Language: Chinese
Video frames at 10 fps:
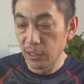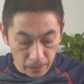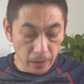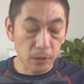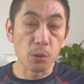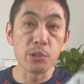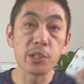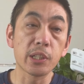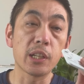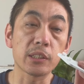呃，同时
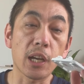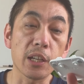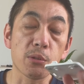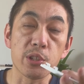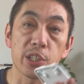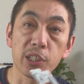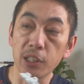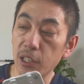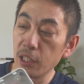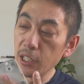呢，它又是一
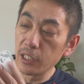个